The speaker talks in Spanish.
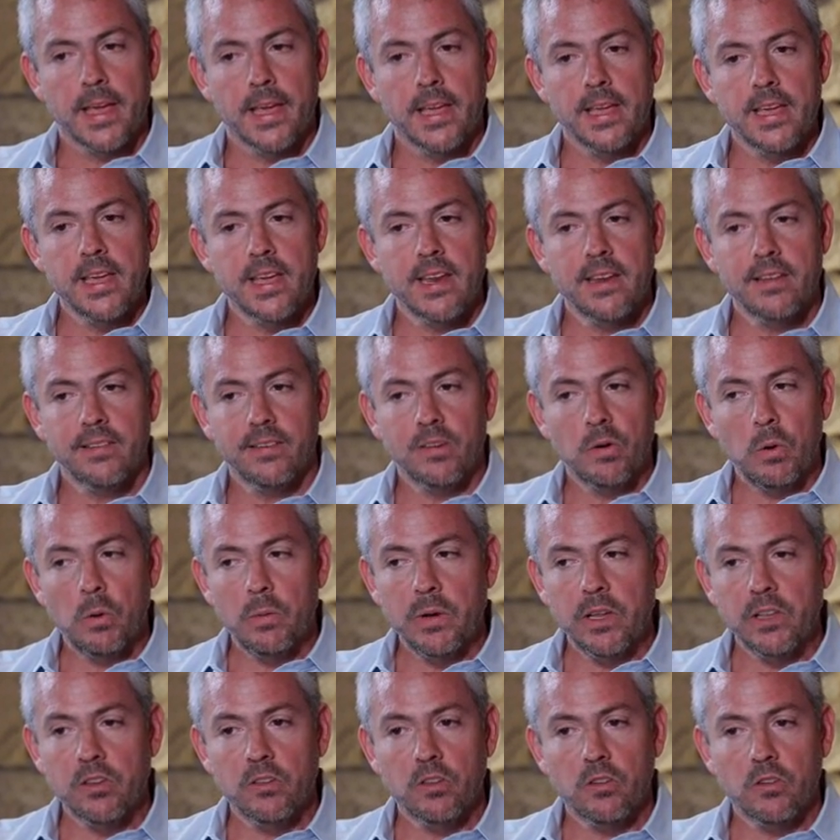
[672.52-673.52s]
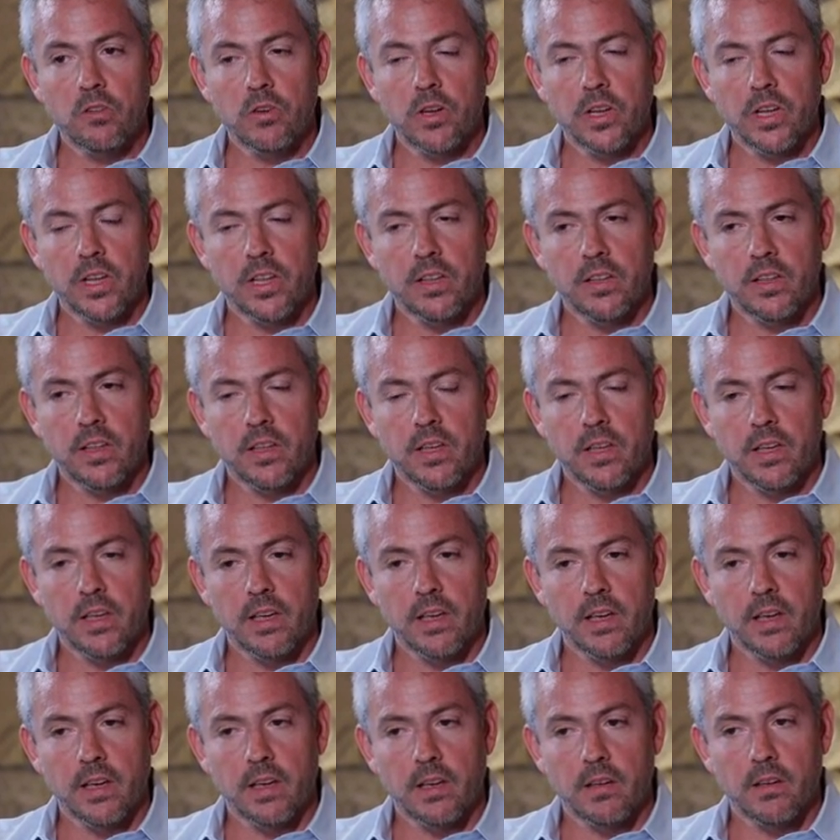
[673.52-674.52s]
Y en ese momento,
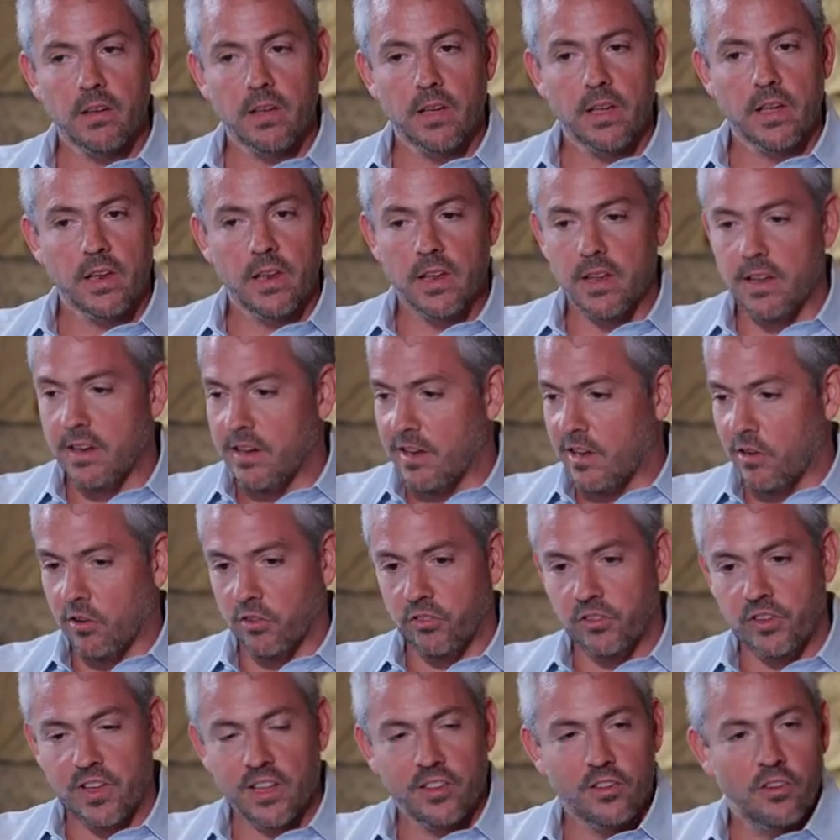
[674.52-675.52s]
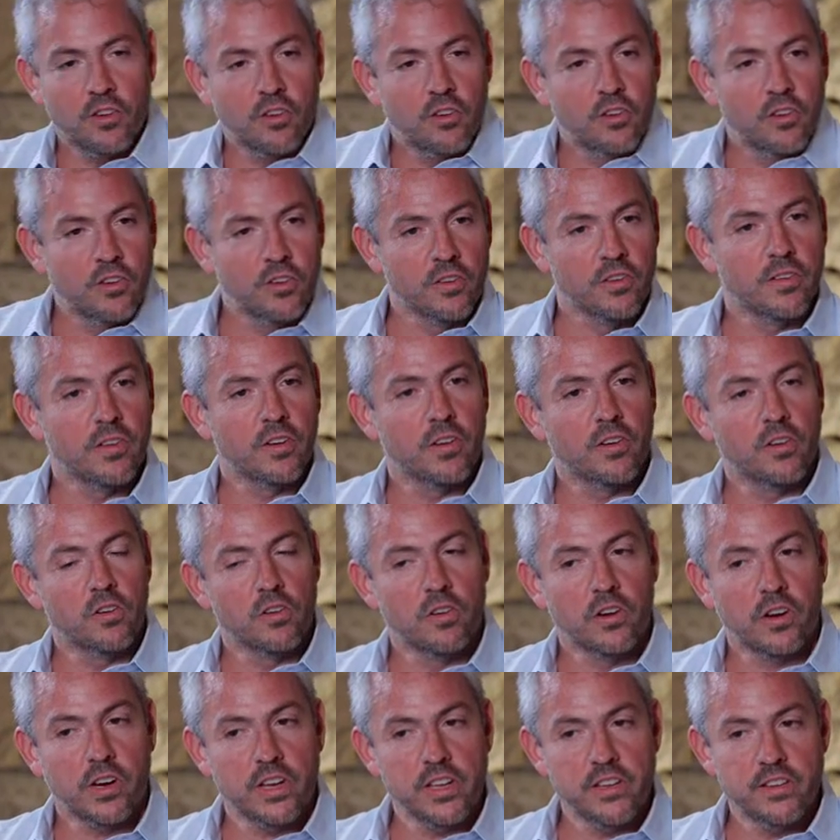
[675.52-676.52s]
este, eh, negociando con,
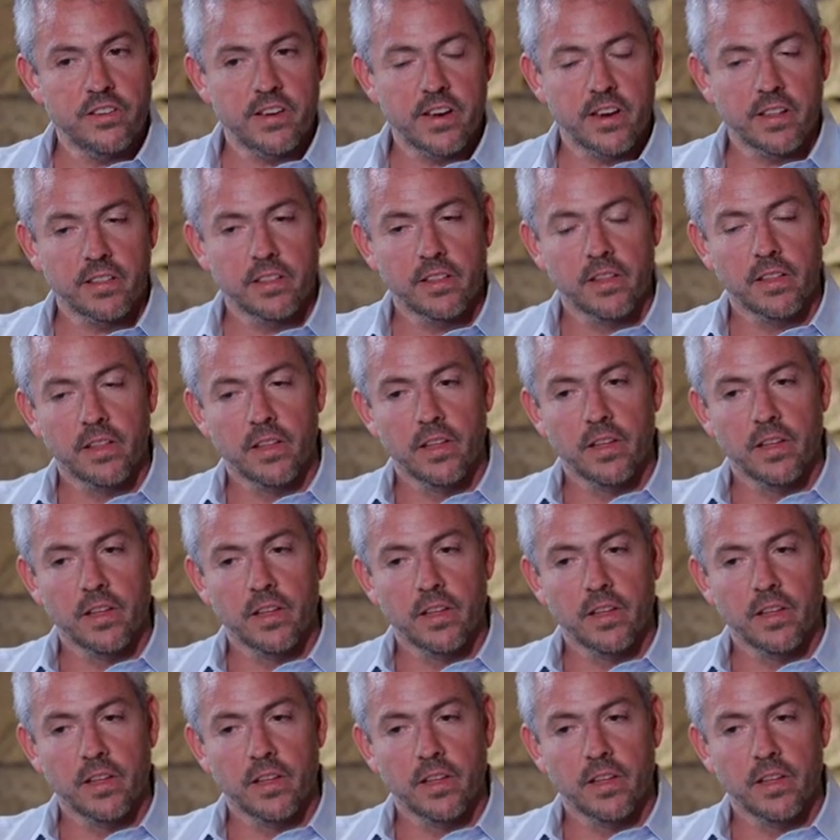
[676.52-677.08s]
Richard,